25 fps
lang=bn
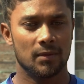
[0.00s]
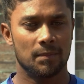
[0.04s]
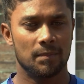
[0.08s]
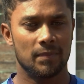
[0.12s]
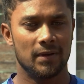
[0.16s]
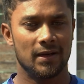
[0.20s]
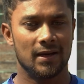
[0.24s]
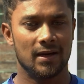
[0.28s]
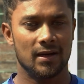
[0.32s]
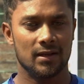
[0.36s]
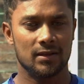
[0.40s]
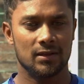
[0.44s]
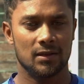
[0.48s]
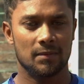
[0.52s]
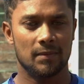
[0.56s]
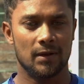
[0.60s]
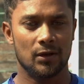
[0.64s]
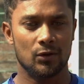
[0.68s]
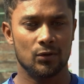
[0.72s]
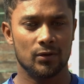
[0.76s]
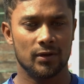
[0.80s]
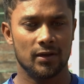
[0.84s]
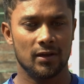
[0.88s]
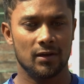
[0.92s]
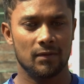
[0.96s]
প্লেয়াররা যারা
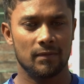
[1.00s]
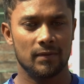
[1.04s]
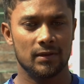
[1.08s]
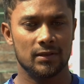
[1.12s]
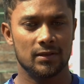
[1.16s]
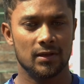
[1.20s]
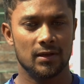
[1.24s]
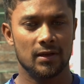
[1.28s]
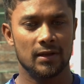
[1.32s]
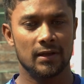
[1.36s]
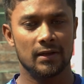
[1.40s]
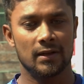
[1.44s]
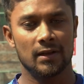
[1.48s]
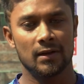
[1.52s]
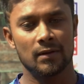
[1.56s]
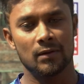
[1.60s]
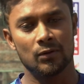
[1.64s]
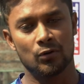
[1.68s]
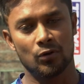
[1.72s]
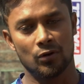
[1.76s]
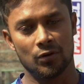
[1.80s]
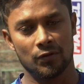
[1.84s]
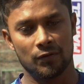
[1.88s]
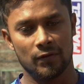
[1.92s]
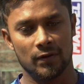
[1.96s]
ভালো খেলবে ইনশাল্লাহ এটা
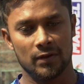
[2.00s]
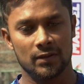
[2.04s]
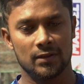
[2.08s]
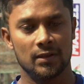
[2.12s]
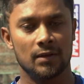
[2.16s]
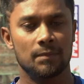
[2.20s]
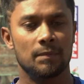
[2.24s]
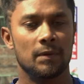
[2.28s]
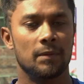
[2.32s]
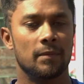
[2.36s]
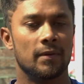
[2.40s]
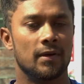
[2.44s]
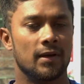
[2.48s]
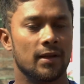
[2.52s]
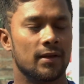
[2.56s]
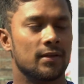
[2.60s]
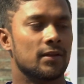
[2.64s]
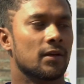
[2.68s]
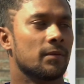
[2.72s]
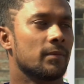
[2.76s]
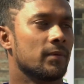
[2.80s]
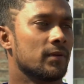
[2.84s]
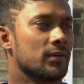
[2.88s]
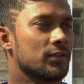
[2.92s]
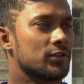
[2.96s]
কনফিডেন্স নিয়ে প্রিমিয়ার লিগে
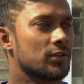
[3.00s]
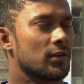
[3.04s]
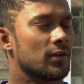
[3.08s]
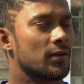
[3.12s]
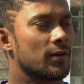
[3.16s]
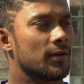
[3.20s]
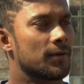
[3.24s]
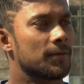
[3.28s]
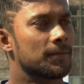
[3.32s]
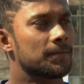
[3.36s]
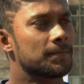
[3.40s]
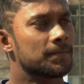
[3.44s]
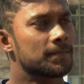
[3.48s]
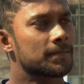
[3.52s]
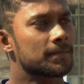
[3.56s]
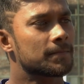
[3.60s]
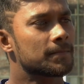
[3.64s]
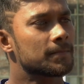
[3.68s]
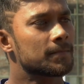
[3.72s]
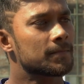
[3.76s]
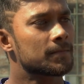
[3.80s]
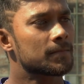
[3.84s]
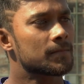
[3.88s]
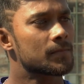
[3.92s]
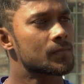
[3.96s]
যাবে ইনশাল্লাহ কালকে
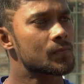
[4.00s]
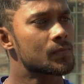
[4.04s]
ম্যাচ